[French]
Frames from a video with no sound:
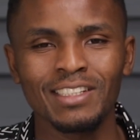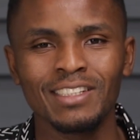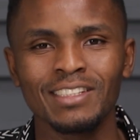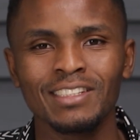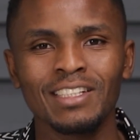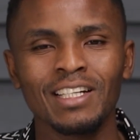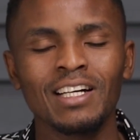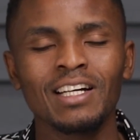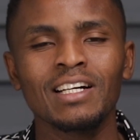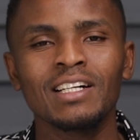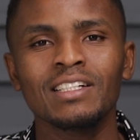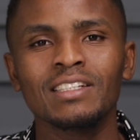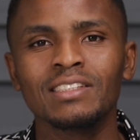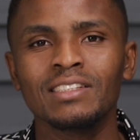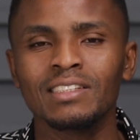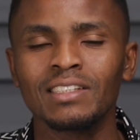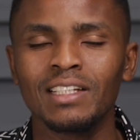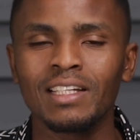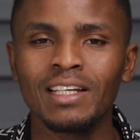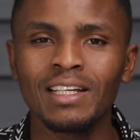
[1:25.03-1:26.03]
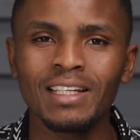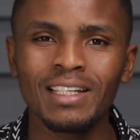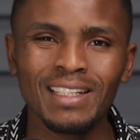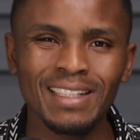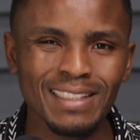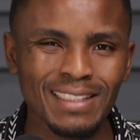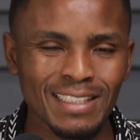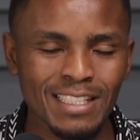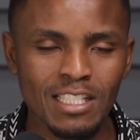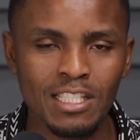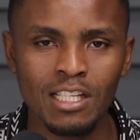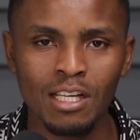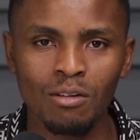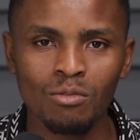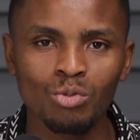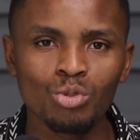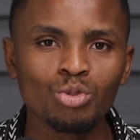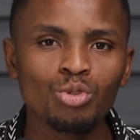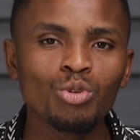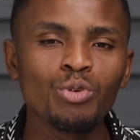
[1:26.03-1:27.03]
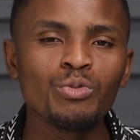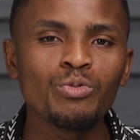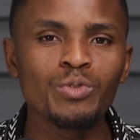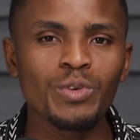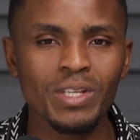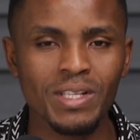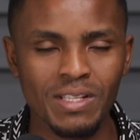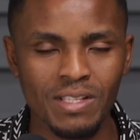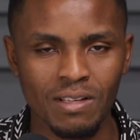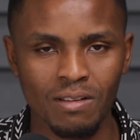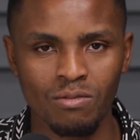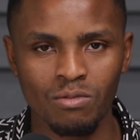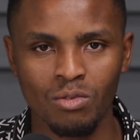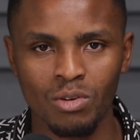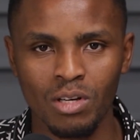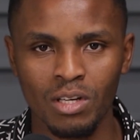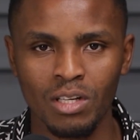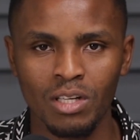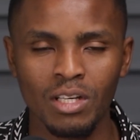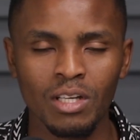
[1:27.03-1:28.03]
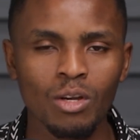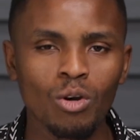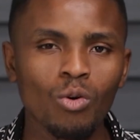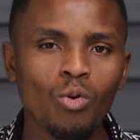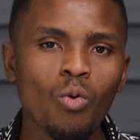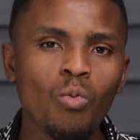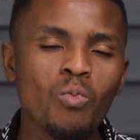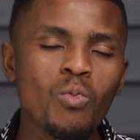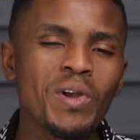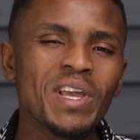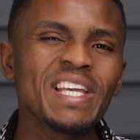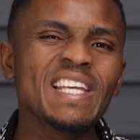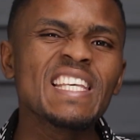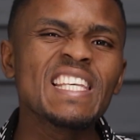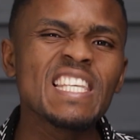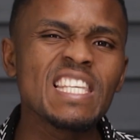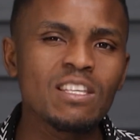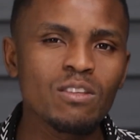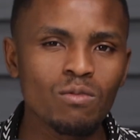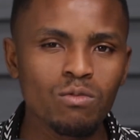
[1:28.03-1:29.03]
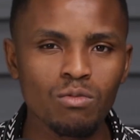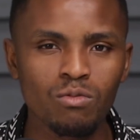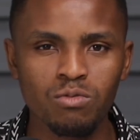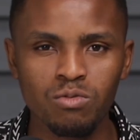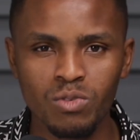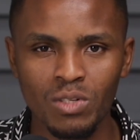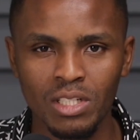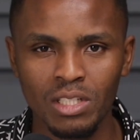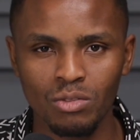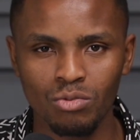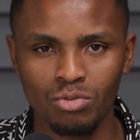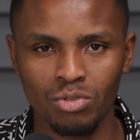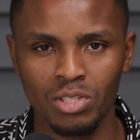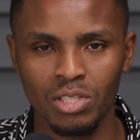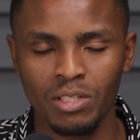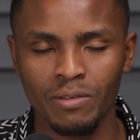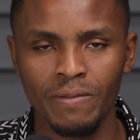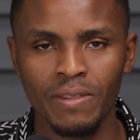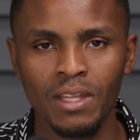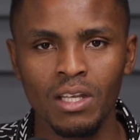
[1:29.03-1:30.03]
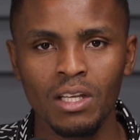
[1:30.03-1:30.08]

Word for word: Ça, c'est indéniable. Vous devez savoir moins qui vous voulez toucher.